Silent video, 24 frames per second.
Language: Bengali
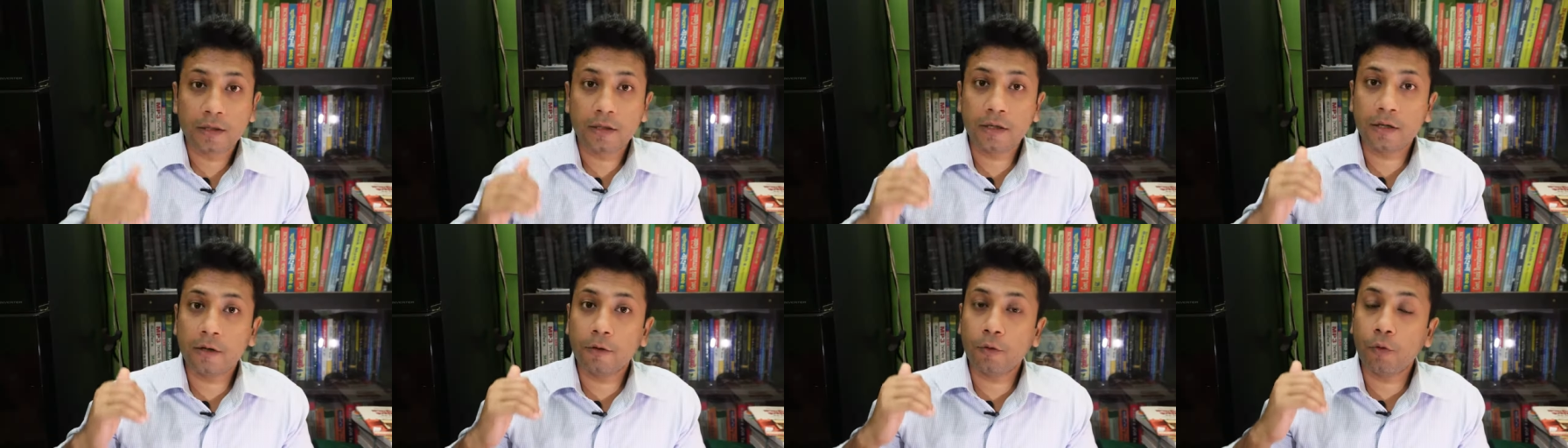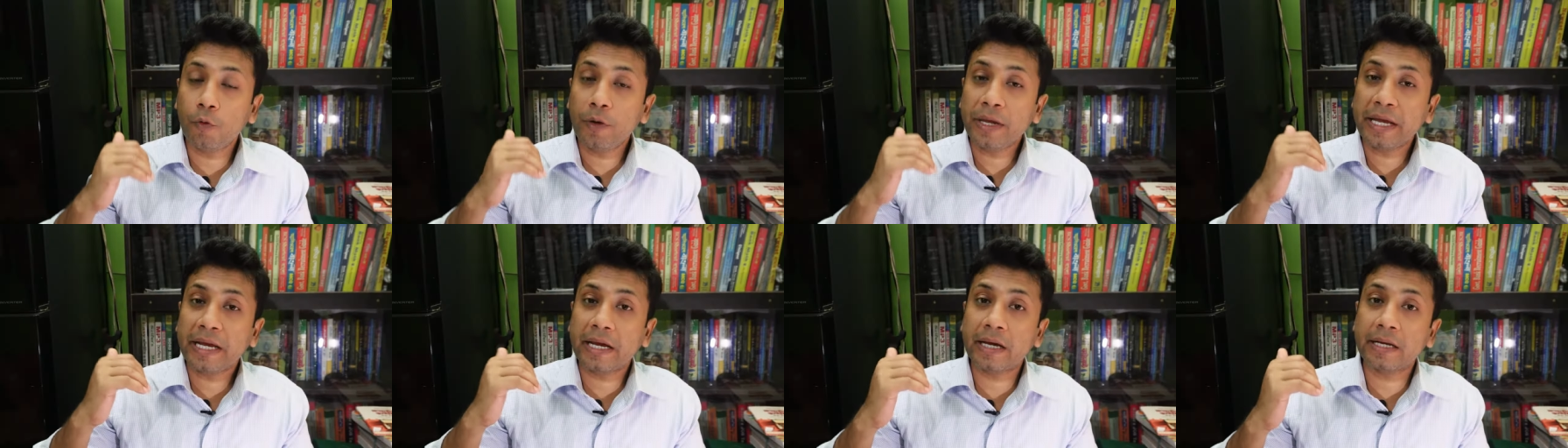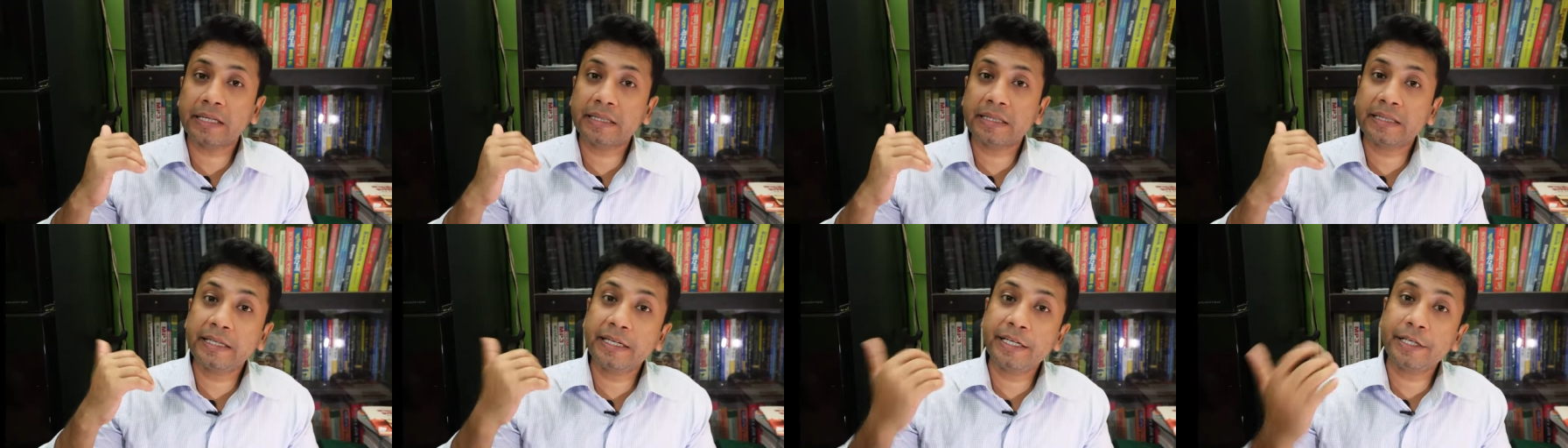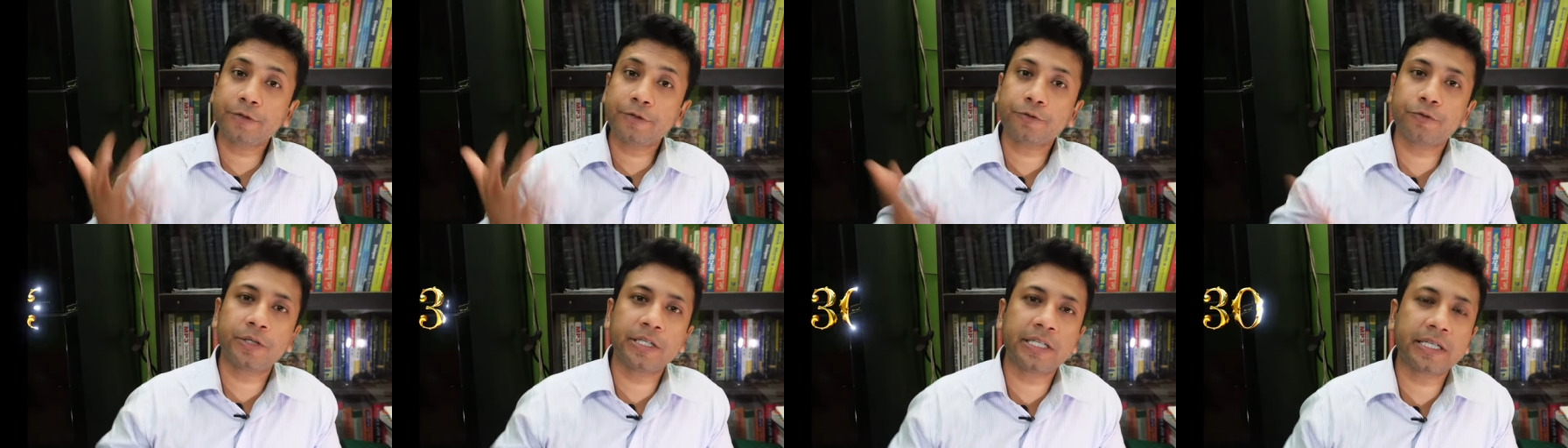তিনি ওইখানে
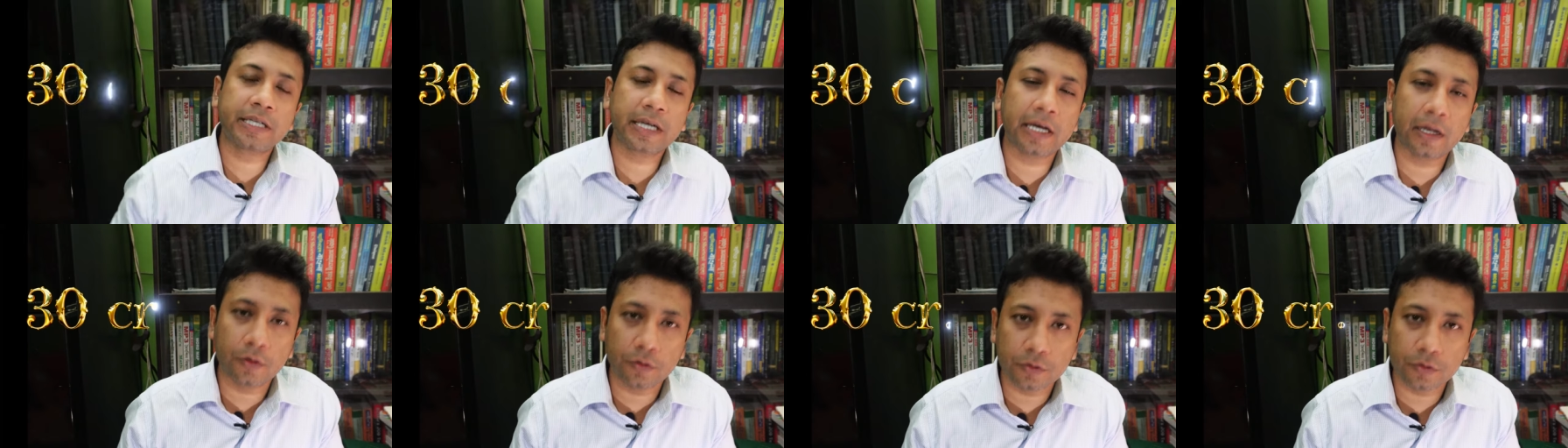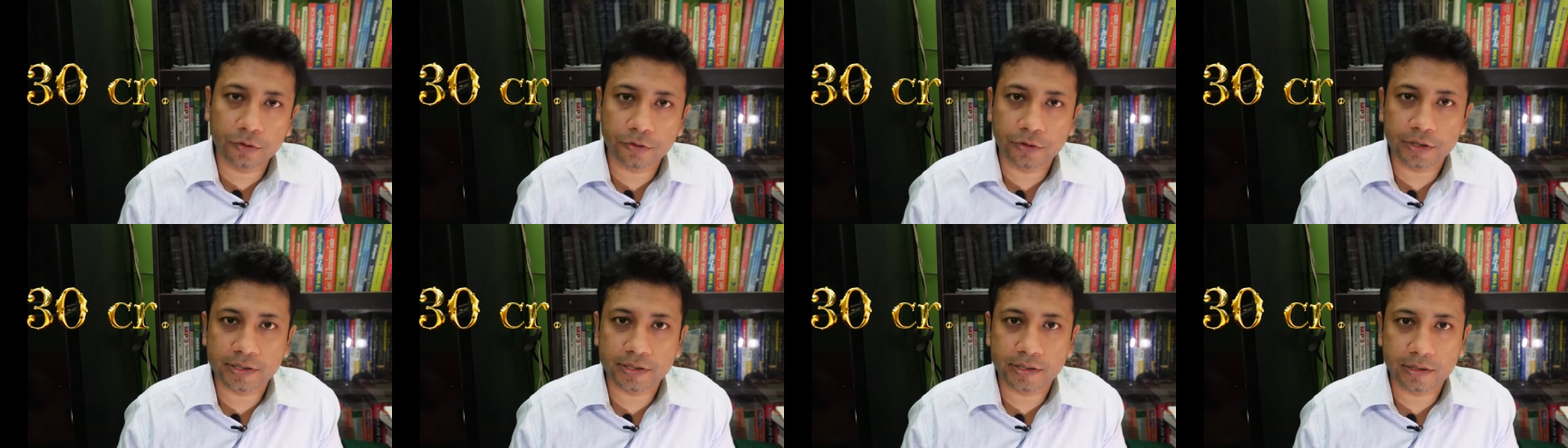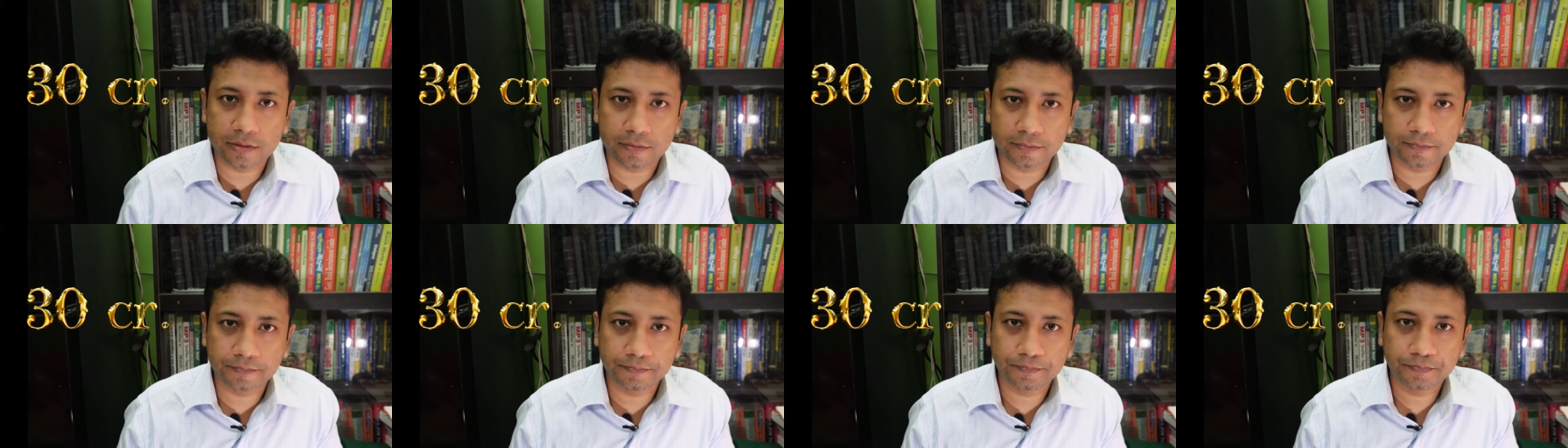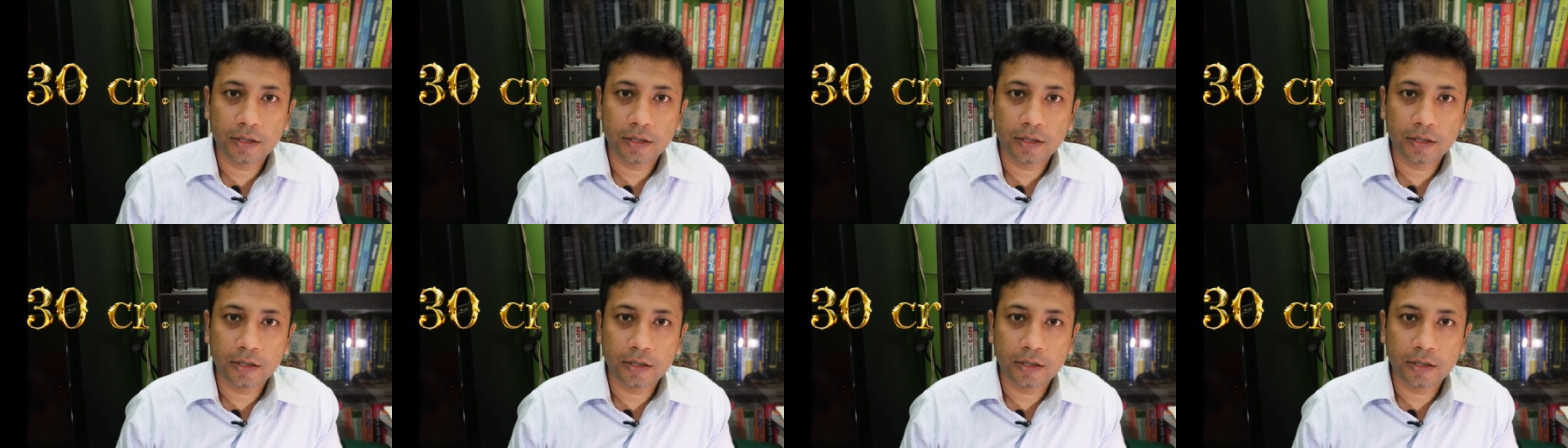তিরিশ কোটি টাকা লোন ধরেছেন